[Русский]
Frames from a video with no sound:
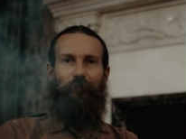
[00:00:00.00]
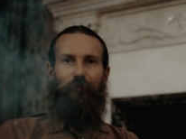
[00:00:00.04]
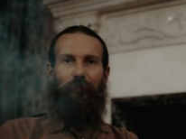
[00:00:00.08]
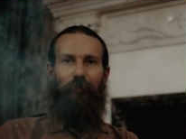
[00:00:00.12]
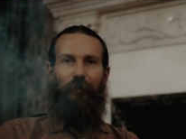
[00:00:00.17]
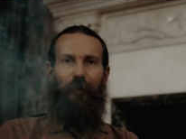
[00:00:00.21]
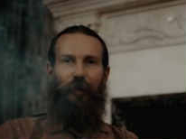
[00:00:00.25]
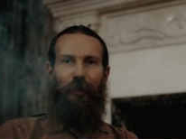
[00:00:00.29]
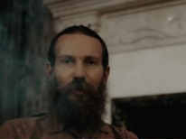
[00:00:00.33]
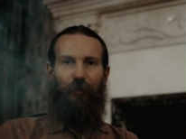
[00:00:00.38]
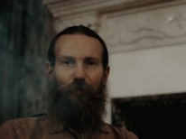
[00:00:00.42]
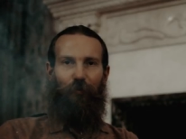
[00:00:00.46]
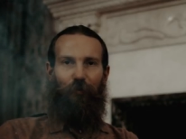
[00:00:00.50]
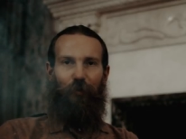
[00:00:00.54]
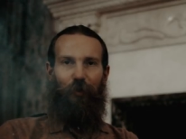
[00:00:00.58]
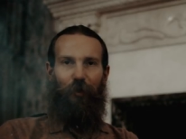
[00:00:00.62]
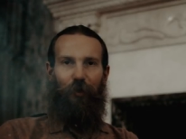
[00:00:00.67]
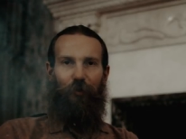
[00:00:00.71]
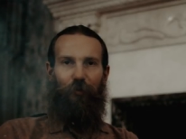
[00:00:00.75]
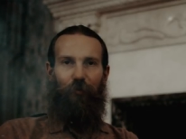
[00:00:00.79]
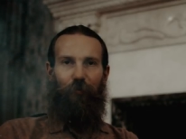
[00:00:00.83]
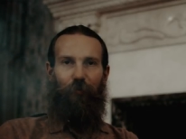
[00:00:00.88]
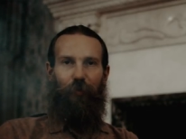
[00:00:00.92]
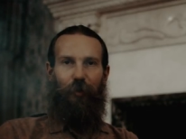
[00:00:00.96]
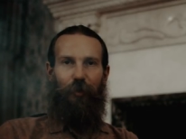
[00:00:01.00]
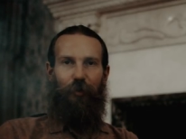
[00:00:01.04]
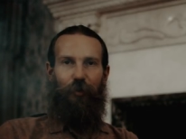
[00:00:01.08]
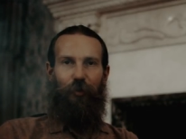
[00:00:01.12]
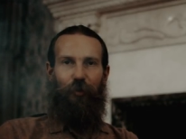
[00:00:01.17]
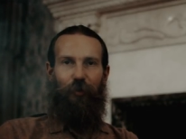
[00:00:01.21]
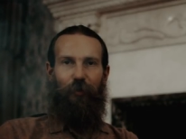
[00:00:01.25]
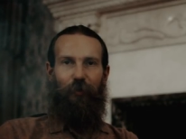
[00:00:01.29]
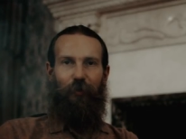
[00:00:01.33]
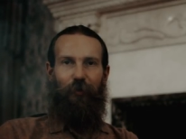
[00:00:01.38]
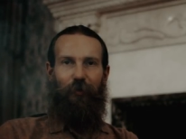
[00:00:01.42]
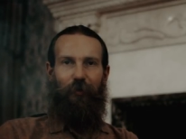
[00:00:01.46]
Меня зовут Артем
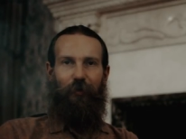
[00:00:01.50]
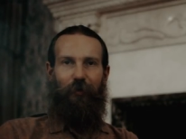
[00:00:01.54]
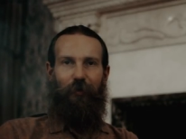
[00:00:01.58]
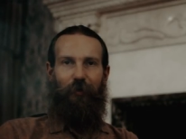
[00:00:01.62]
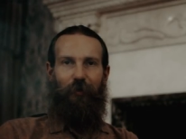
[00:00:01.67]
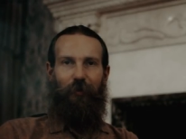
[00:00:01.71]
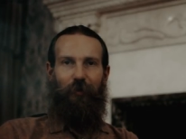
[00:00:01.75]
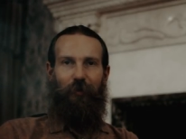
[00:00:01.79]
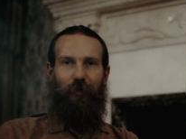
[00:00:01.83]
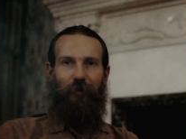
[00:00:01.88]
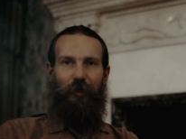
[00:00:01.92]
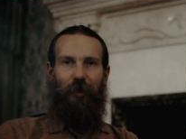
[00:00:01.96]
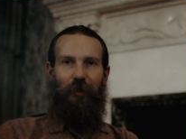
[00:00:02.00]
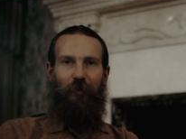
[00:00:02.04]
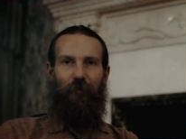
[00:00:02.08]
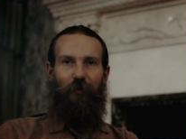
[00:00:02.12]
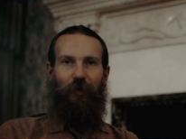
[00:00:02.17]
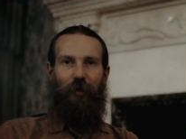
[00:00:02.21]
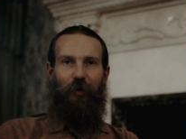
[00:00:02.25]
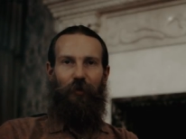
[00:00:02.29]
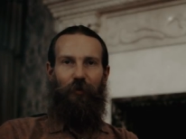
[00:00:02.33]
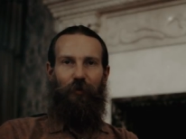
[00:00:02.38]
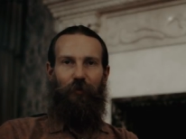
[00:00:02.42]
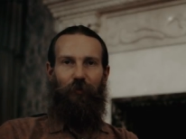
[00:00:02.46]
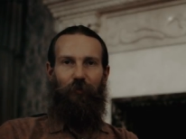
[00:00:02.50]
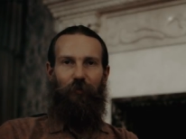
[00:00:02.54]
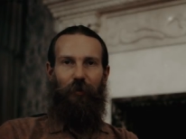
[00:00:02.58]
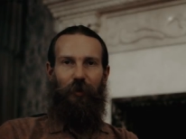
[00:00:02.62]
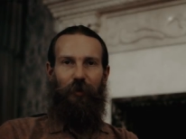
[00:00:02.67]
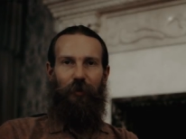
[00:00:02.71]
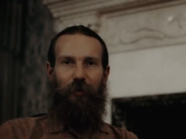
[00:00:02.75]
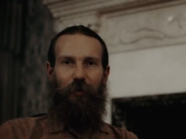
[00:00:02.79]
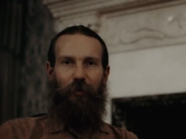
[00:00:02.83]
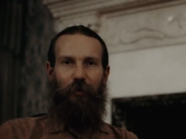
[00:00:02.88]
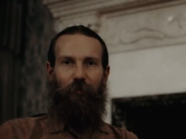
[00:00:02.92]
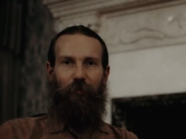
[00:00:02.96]
Панчин. Я являюсь
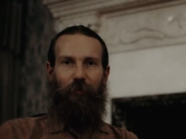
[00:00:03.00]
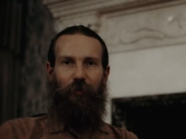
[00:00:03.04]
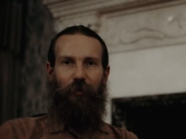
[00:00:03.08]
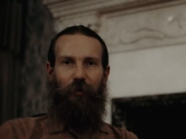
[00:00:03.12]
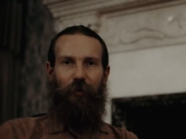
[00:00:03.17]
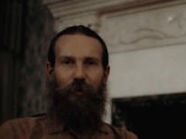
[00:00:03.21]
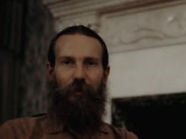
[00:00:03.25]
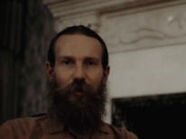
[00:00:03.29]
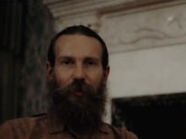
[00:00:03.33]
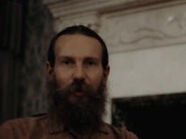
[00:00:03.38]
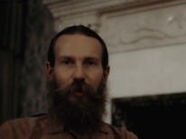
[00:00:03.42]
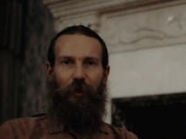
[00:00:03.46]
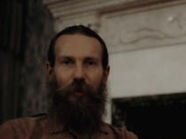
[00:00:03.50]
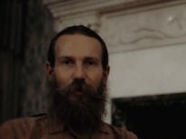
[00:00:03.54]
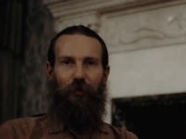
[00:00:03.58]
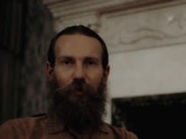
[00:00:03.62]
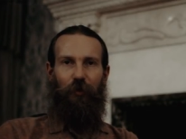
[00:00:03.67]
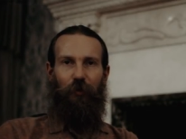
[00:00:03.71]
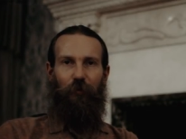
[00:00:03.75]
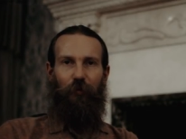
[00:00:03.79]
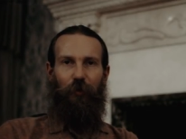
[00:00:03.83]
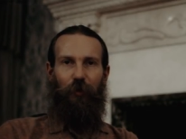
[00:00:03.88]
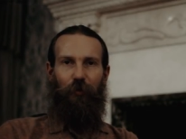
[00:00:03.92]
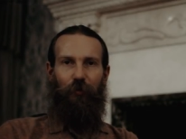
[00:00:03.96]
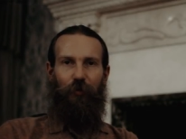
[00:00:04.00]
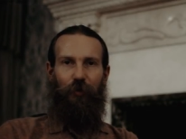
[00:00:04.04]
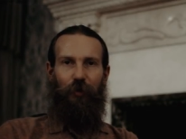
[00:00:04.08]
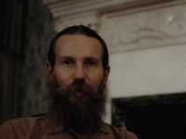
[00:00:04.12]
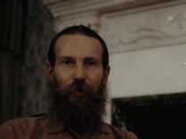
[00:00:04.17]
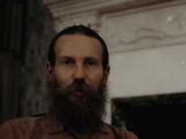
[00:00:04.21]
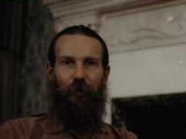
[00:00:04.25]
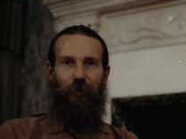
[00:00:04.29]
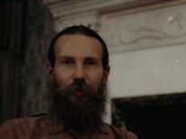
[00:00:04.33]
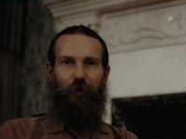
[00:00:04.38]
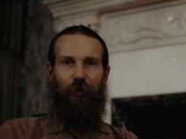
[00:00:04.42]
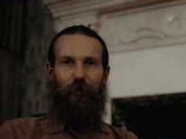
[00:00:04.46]
мастером исцеляющих
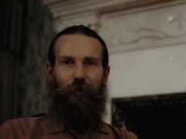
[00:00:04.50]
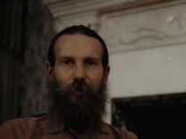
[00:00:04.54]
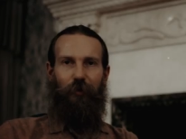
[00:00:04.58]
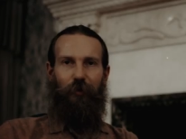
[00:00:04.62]
погружений,